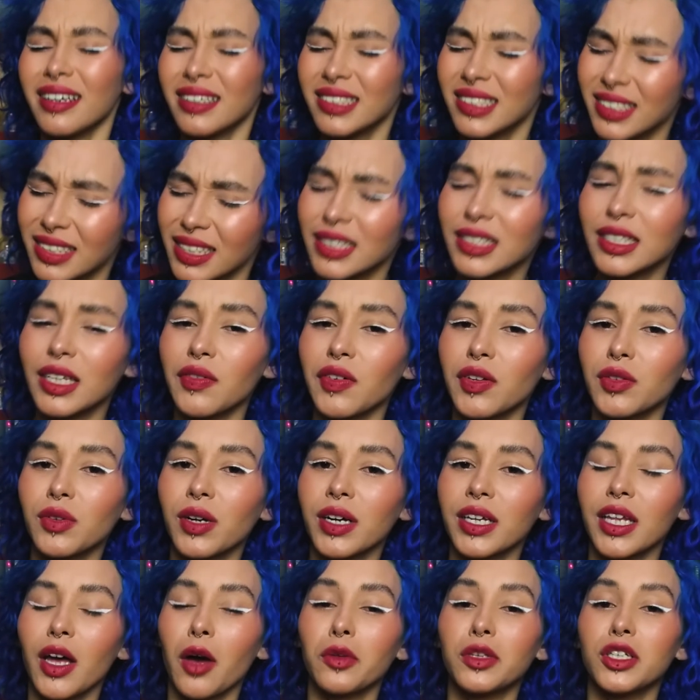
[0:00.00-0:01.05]
se inscrever no
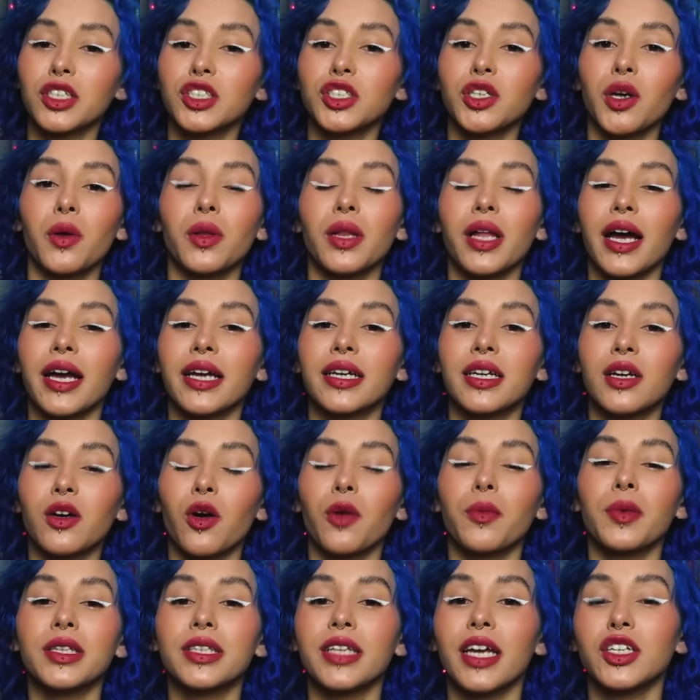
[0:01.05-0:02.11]
canal, deixar o like,
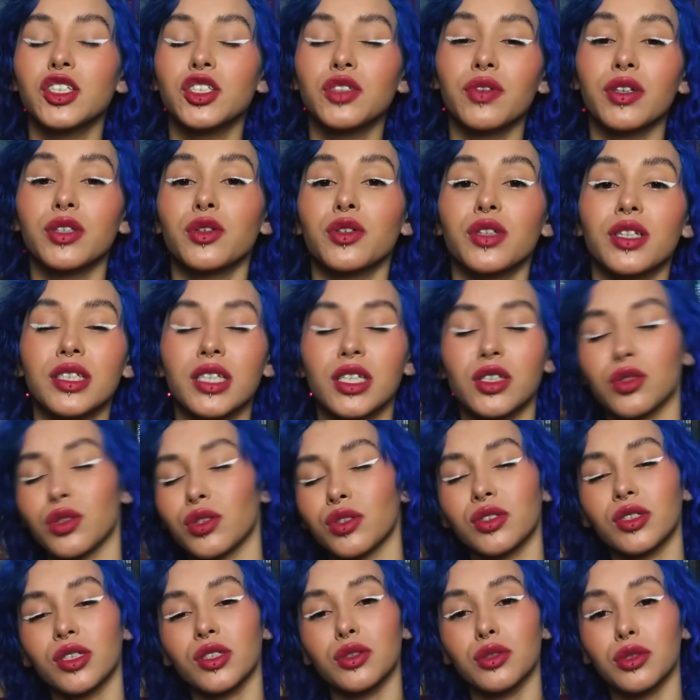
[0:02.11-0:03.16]
comentar e ativar todas as
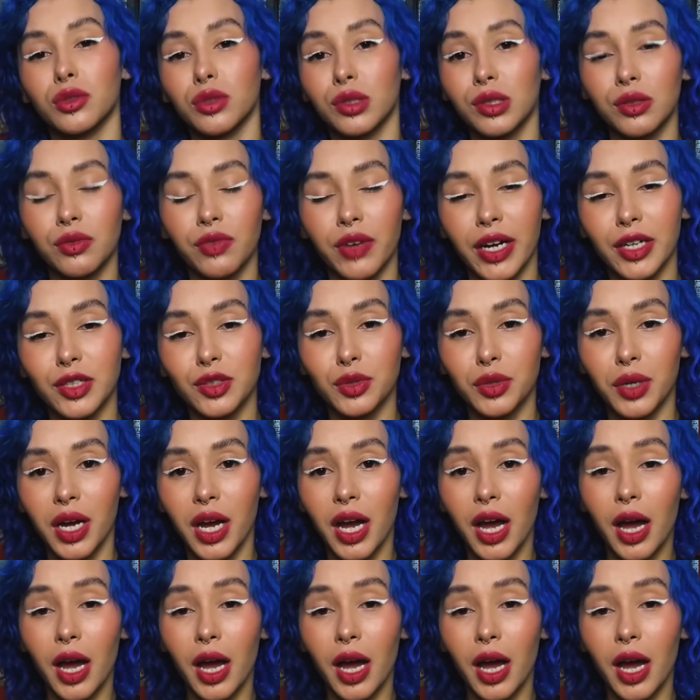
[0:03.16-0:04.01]
notificações do universo,